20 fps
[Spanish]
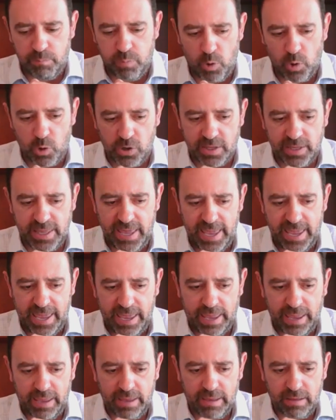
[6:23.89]

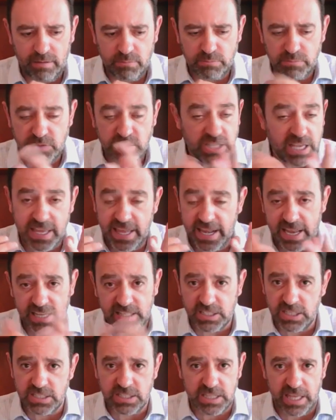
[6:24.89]
porque seguirá
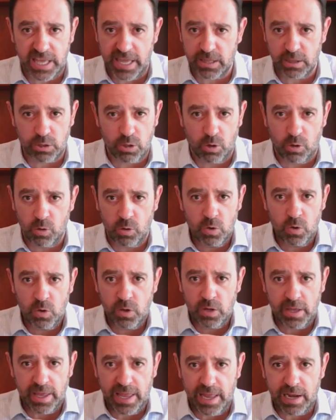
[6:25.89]

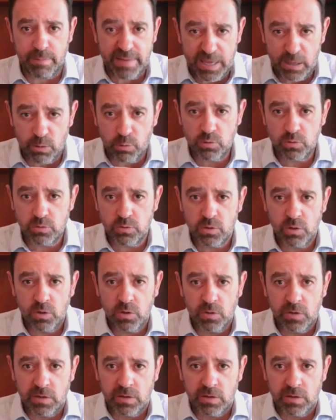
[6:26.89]
existiendo el virus.